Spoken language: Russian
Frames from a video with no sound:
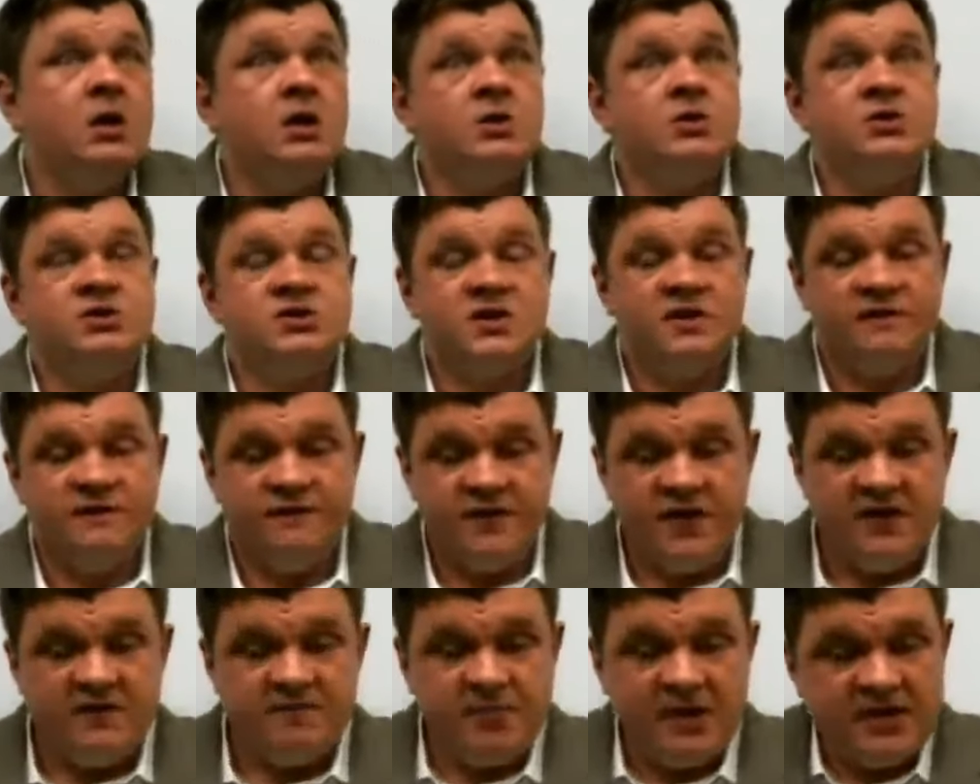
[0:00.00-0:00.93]
То есть
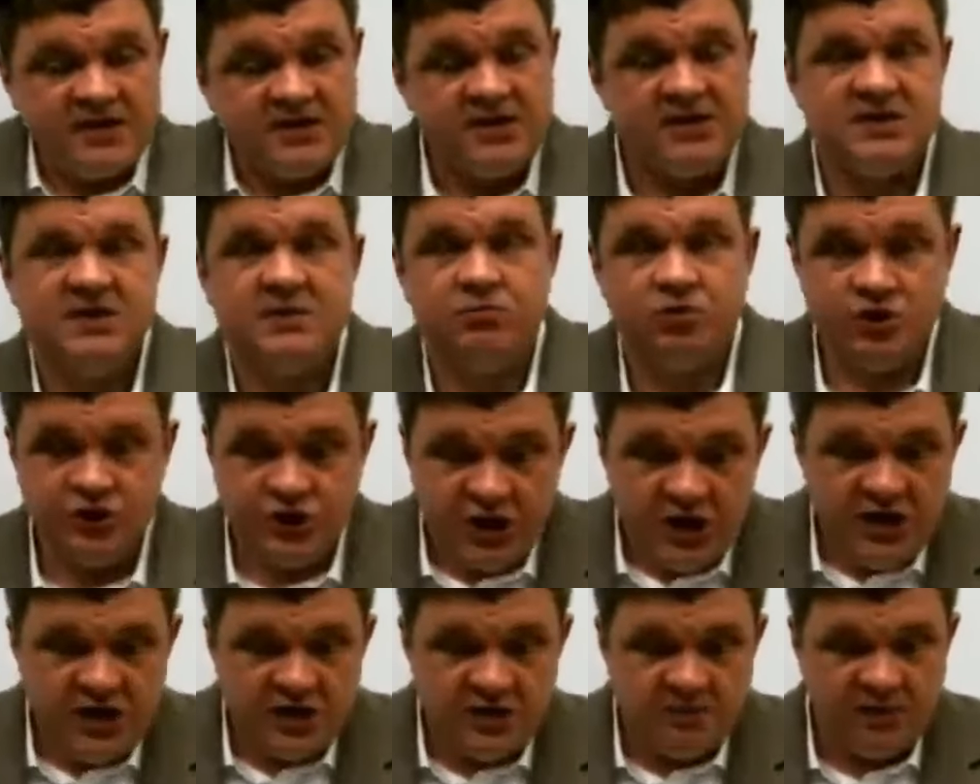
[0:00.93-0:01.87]
весь процесс
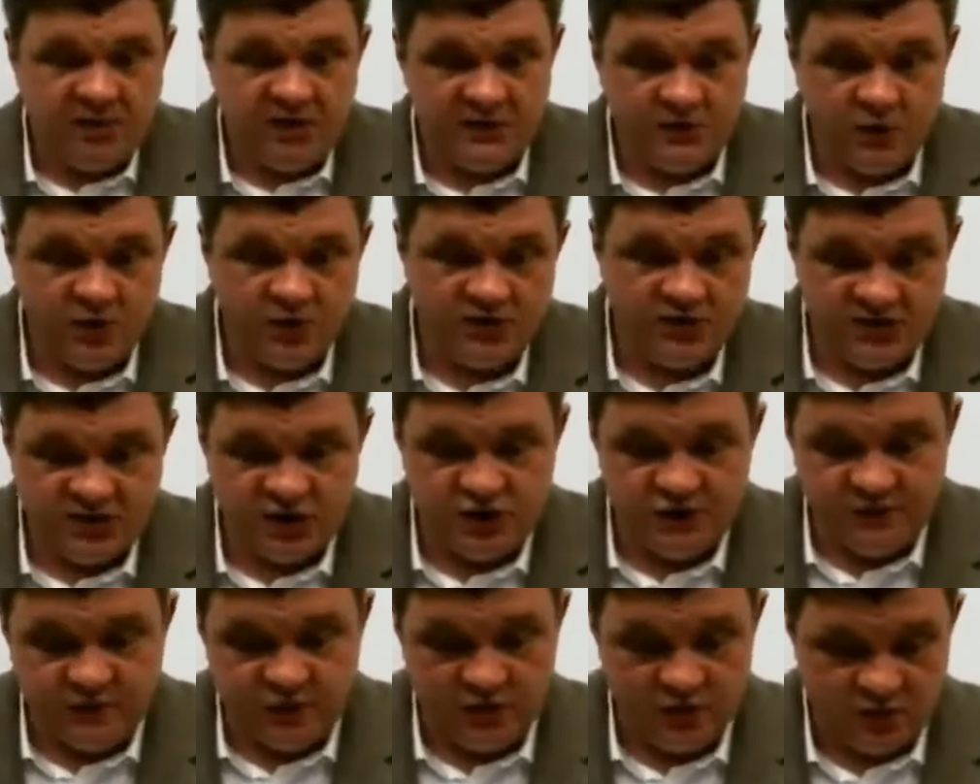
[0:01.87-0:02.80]
обучения происходит из
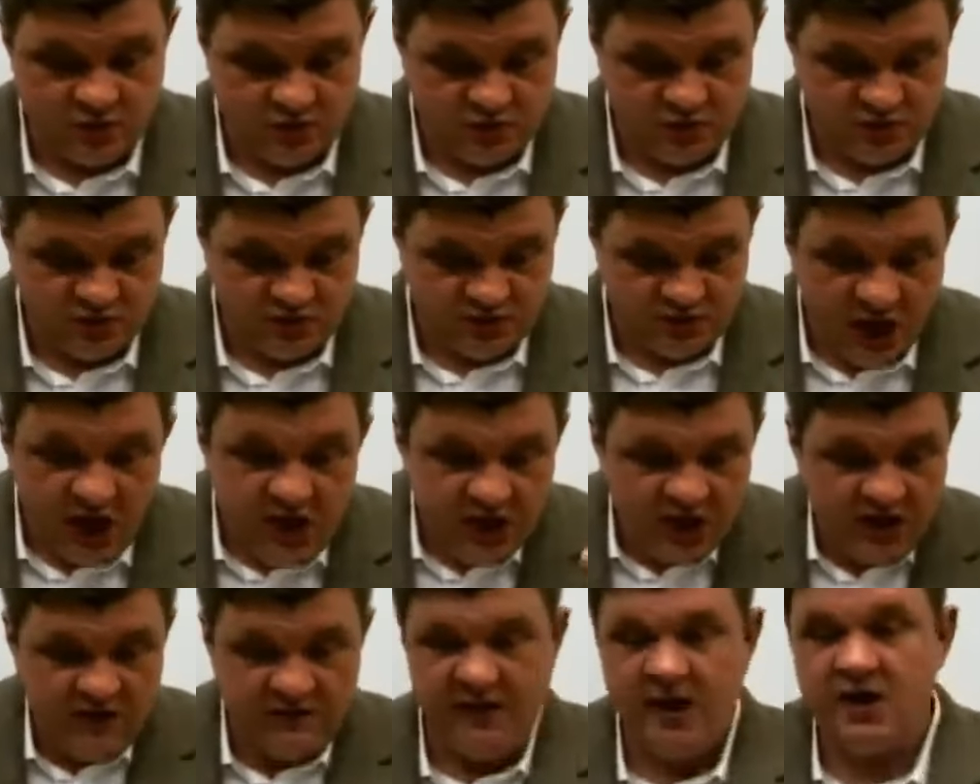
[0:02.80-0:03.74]
чего? То есть
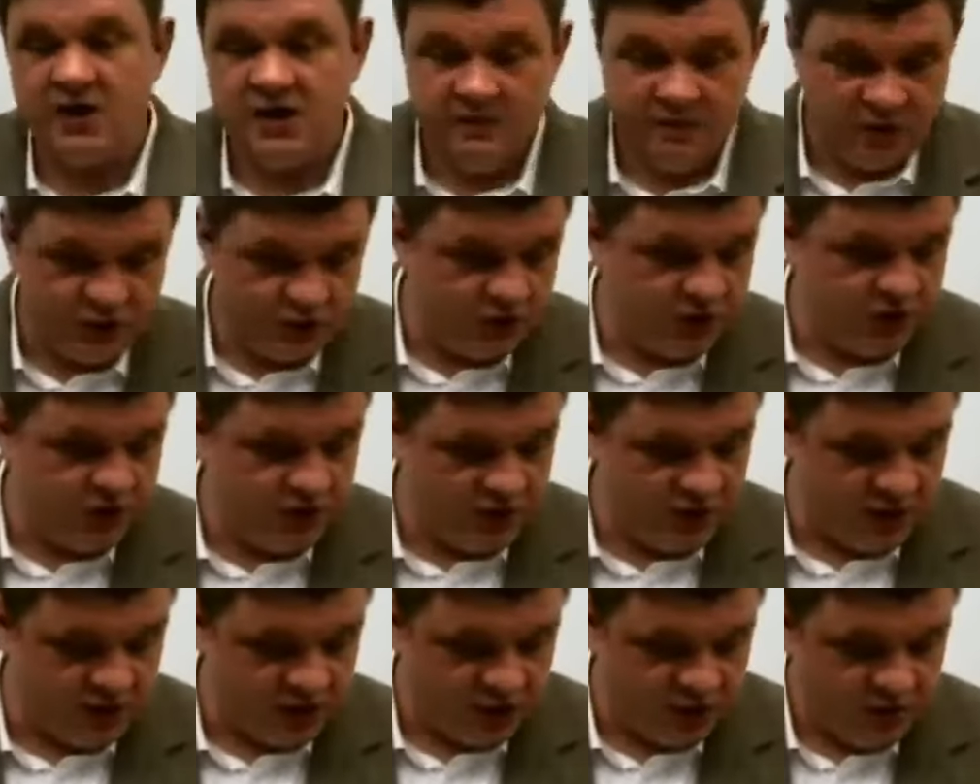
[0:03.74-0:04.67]
тренер говорит тебе, что ты
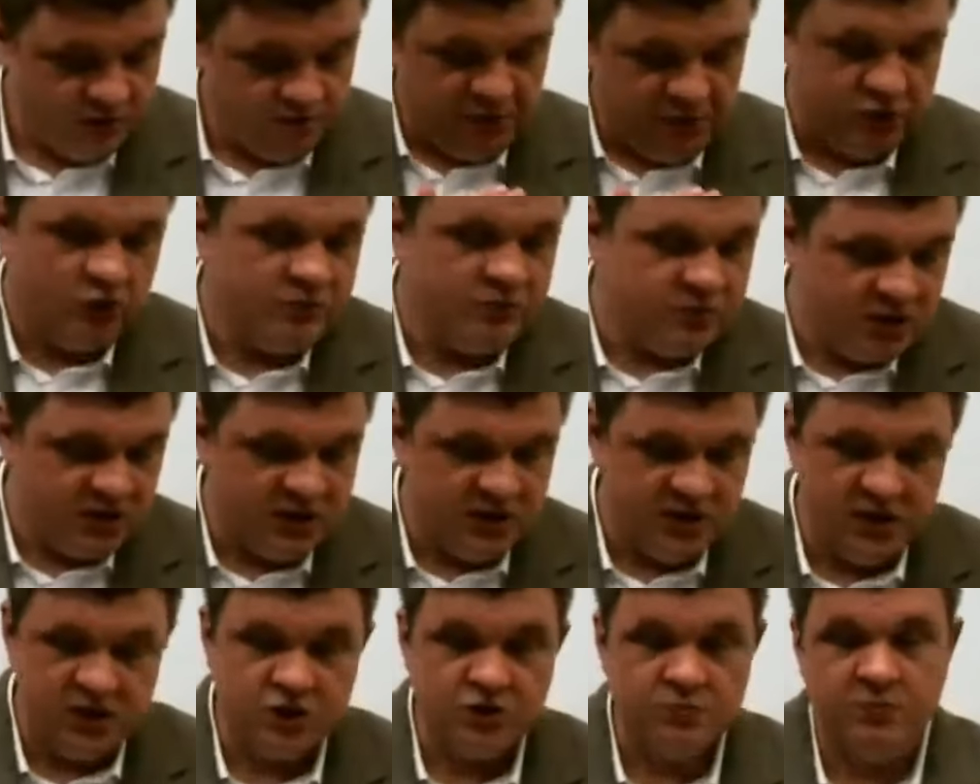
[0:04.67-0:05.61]
делаешь, потом ты
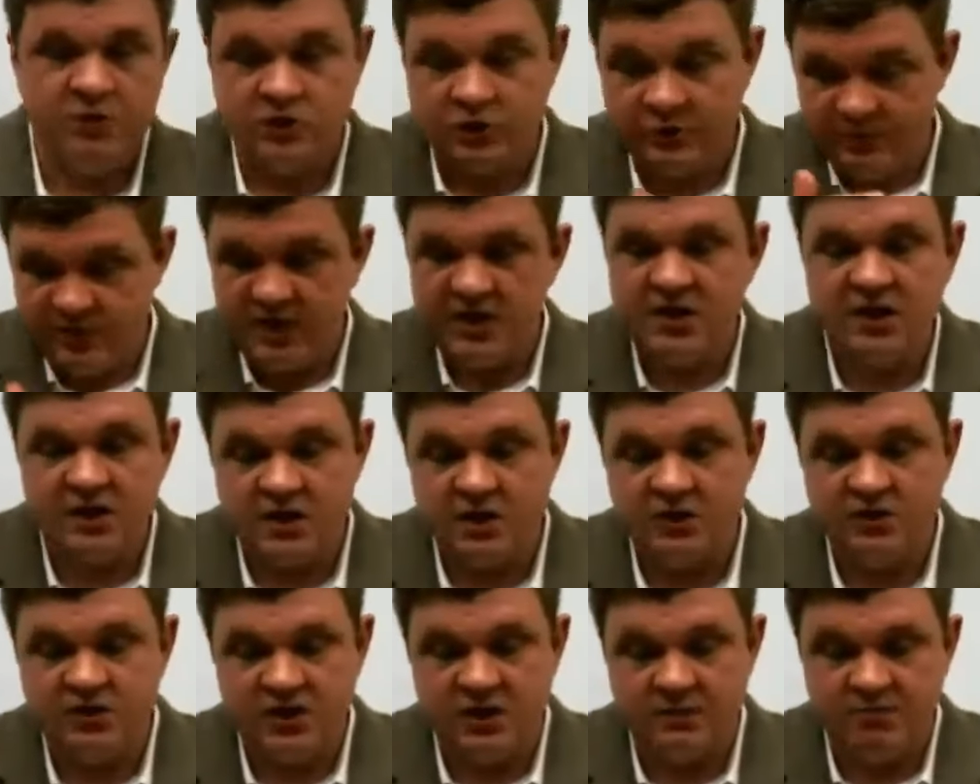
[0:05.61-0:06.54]
делаешь, потом тренер
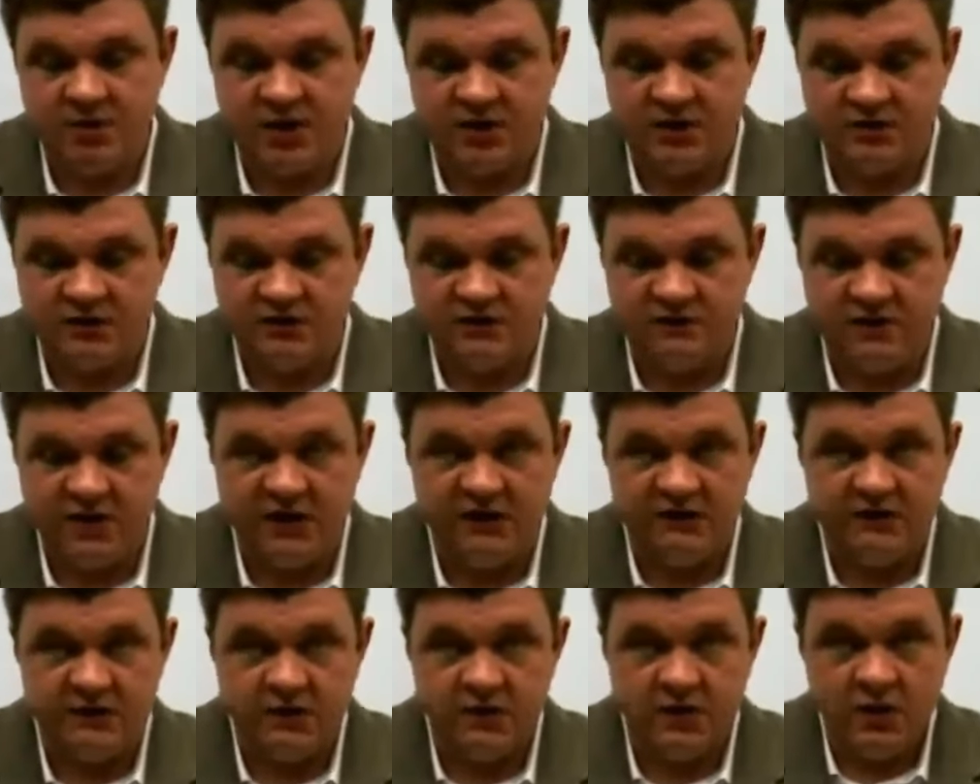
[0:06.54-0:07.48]
дает тебе обратную
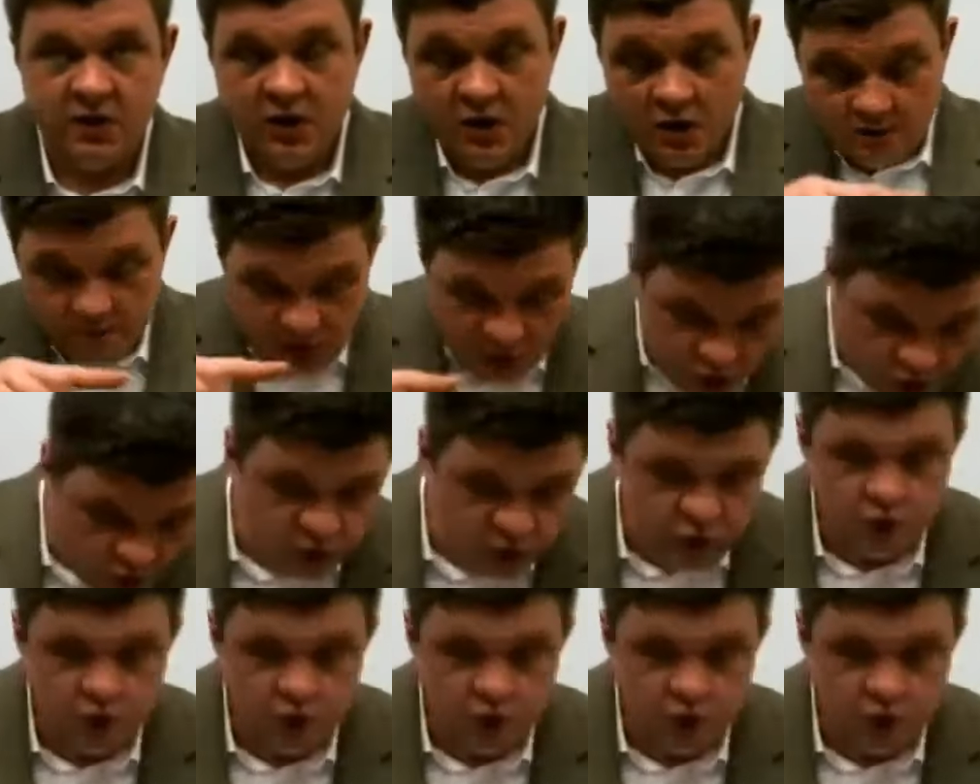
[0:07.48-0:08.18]
связь, Потом